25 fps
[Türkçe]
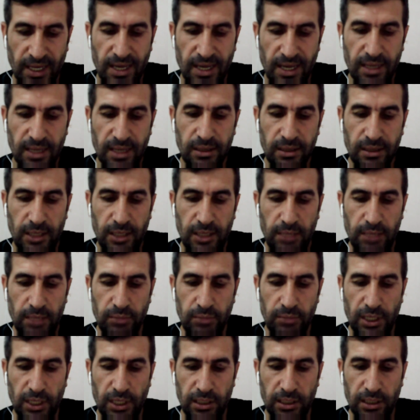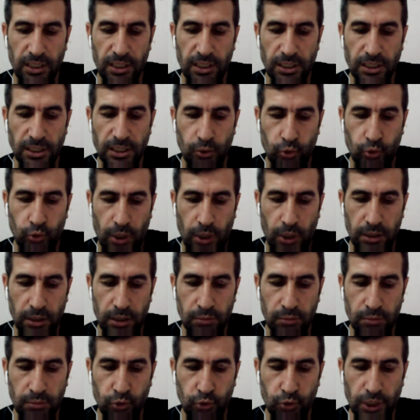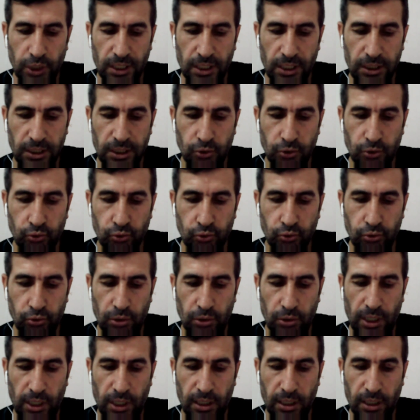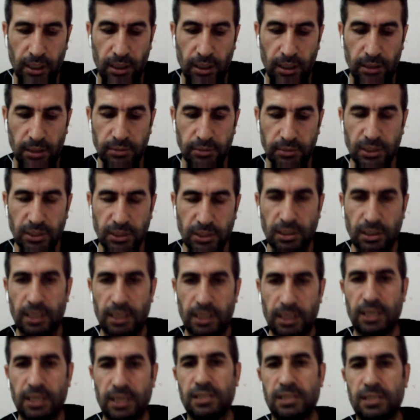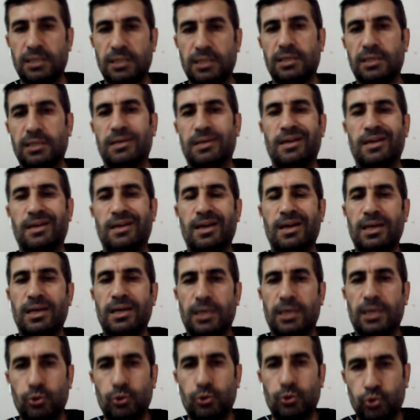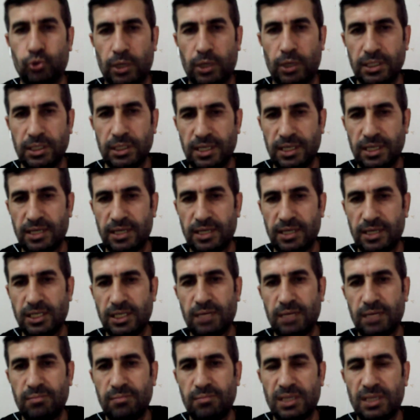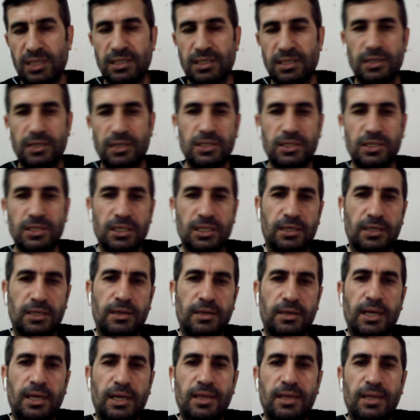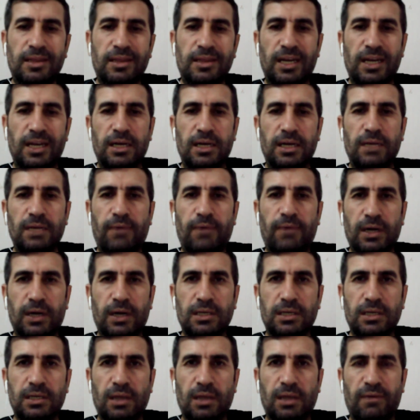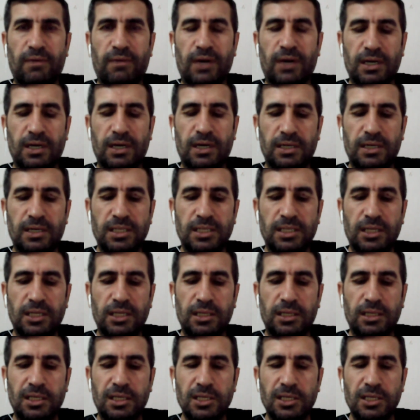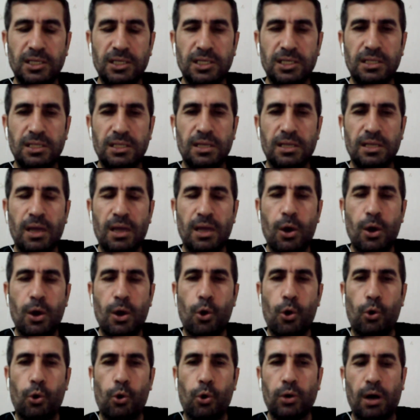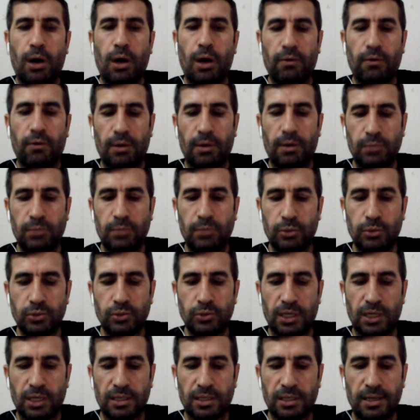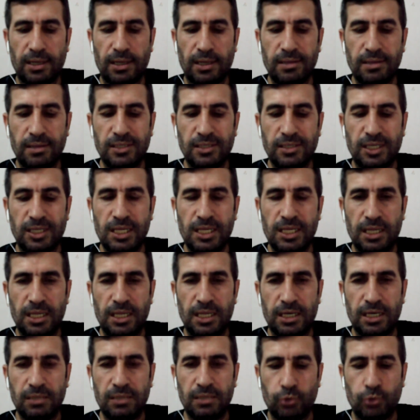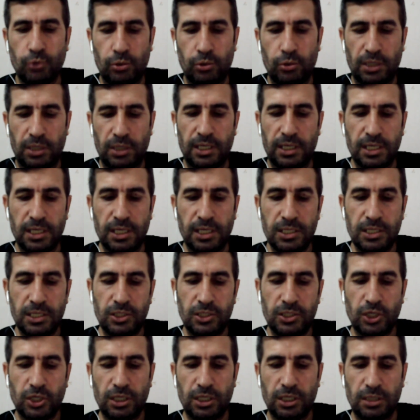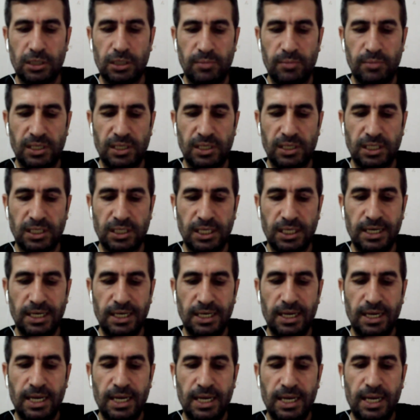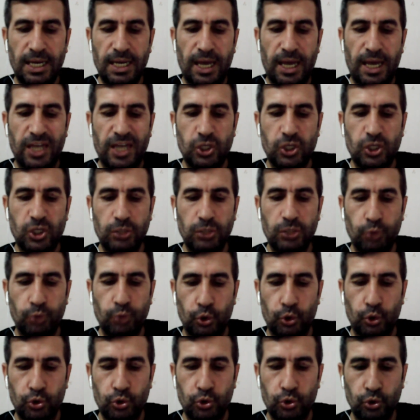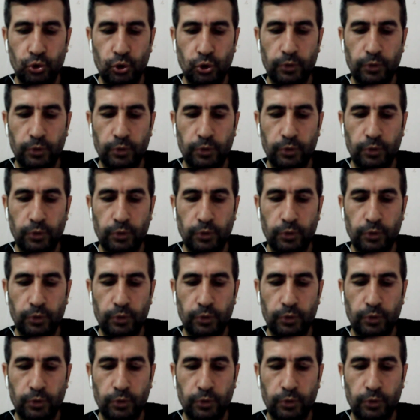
Deyim yerinde ise Kur'an bu şekilde susturularak anlamsız hale getirildi. Yani Kur'an'ın gerçek mesajı, derinliği farklı tarafa kanalize edildiği için o kavramlar üzerinden zihinlerin, gönüllerin inşa edilmesi, etki boyutu